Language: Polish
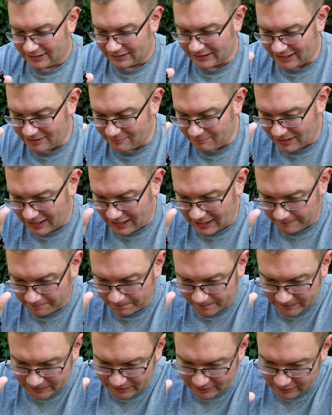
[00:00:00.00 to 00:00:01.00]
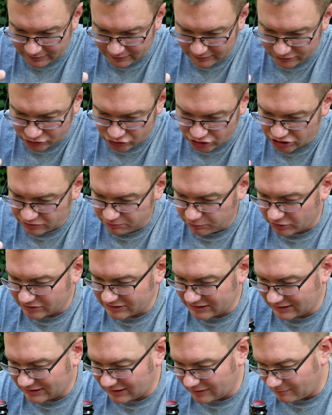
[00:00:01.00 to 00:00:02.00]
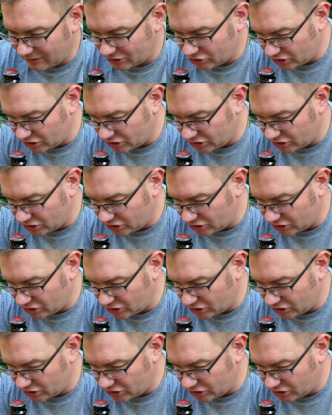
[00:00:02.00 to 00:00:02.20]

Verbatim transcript: Ten ma 6%, e, ten ma